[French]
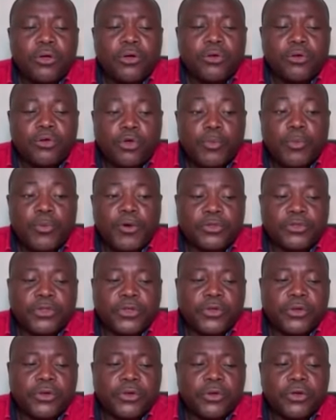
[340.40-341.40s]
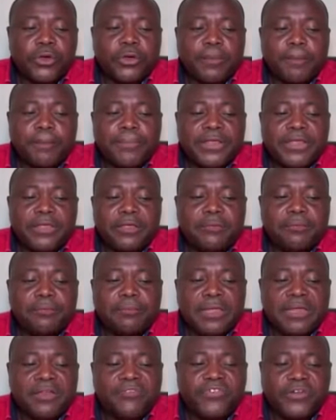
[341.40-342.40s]
gros porteur, prix
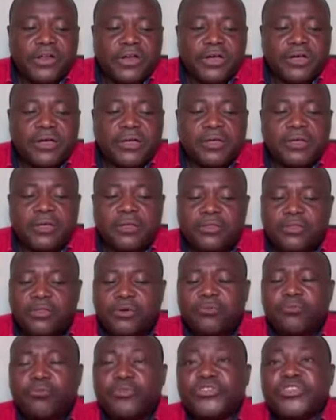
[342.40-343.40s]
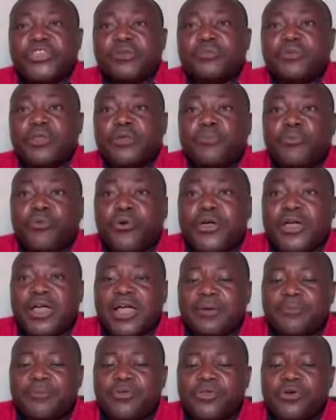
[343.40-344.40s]
1000 francs. Donc, le pour un
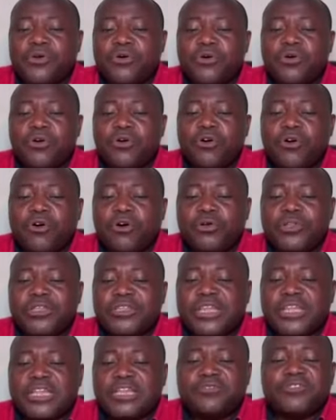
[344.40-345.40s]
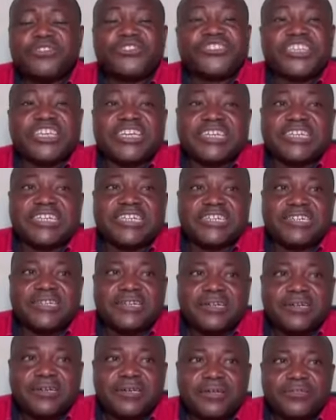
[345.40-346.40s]
camion, on lui délivre 5.
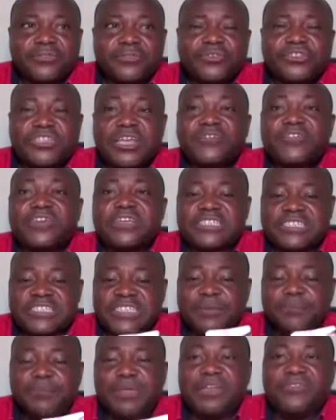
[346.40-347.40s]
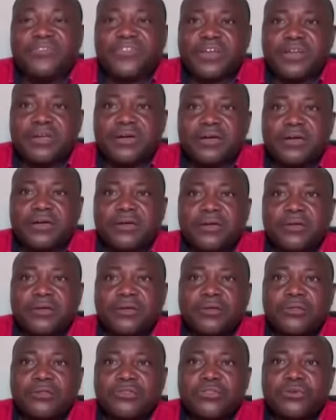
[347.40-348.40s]
Donc, ça fait 5000 francs.
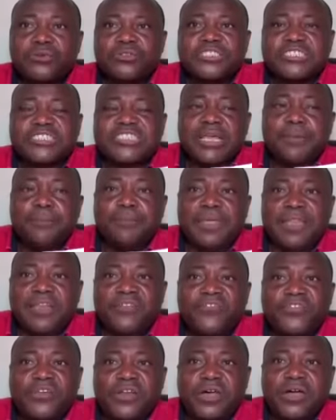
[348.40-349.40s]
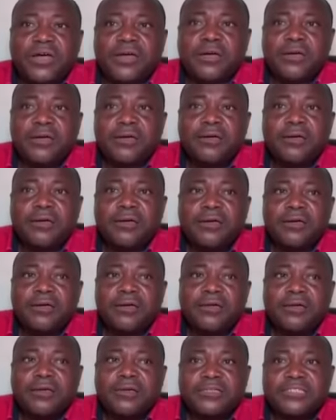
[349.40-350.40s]
Donc, 5000 francs,
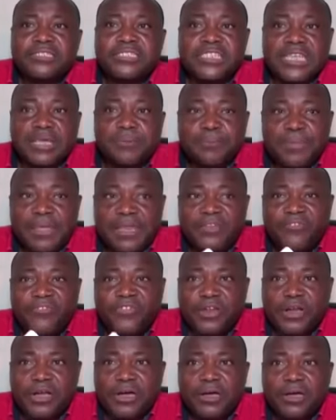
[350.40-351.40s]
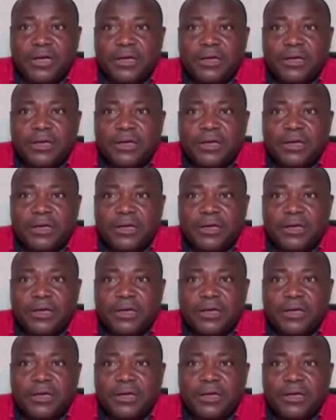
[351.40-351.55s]
5000 francs